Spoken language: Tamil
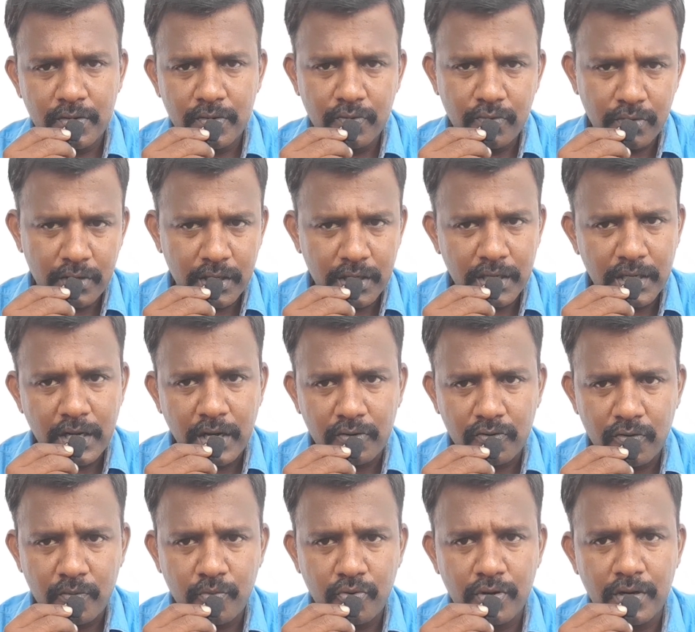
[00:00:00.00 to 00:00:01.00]
ஊர்லேயும்
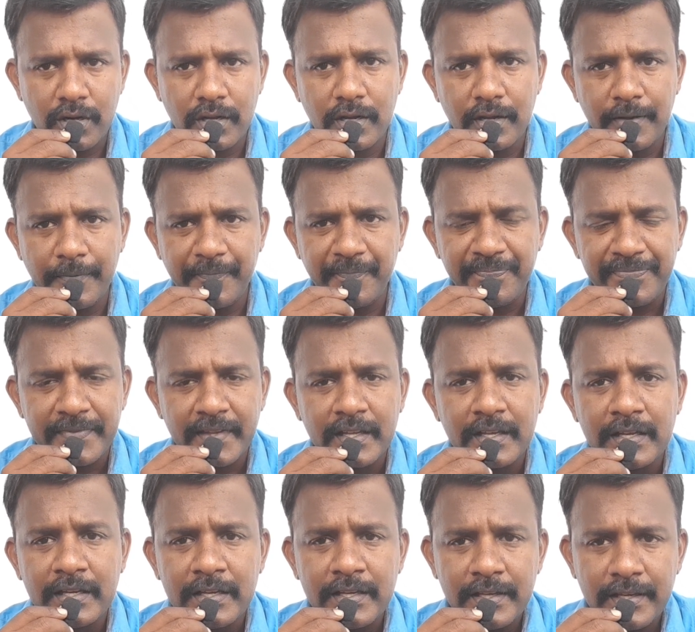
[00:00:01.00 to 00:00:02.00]
லாக்டவுன் போட்டிருக்காங்க
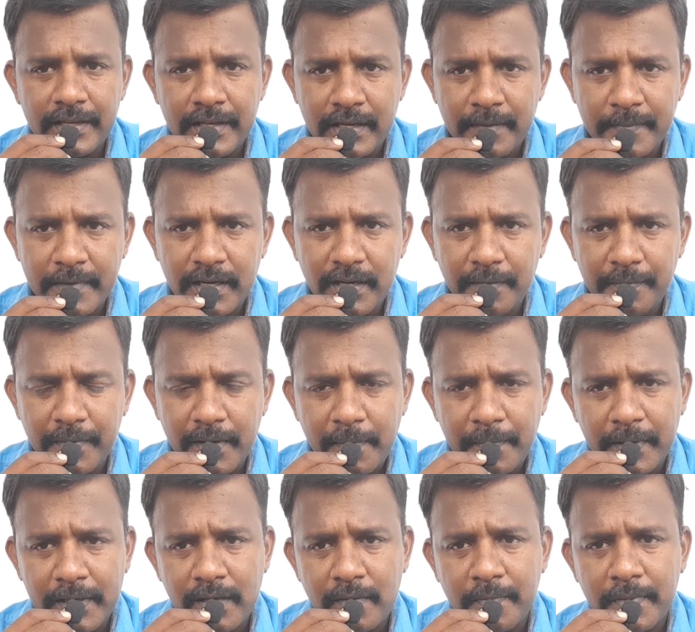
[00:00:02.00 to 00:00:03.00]
இனிமேல் இப்படி
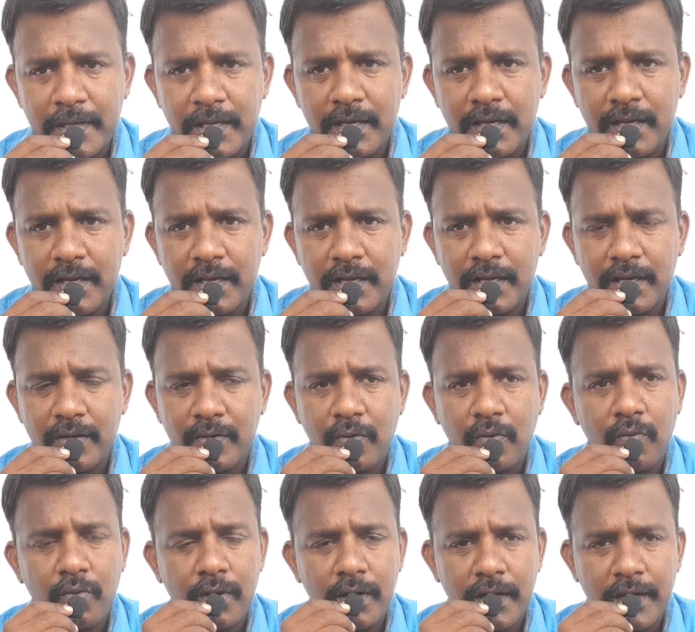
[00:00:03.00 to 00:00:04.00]
பைய பைய
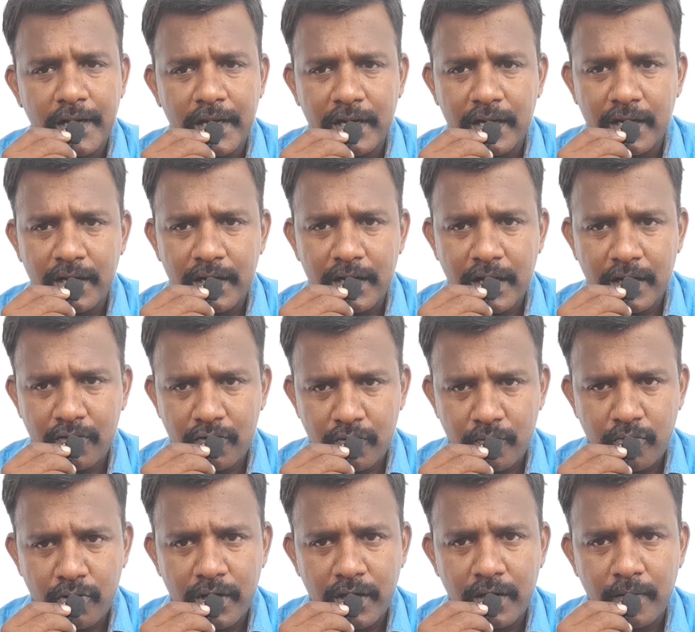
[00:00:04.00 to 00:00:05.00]
ஒவ்வொரு இடங்களாக
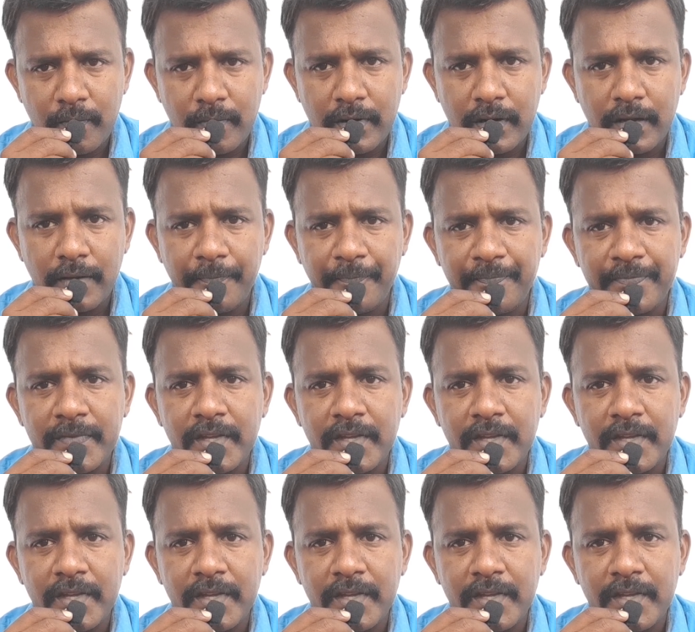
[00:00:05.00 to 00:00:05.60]
லாக்டவுன் போட ஆரம்பிப்பாங்க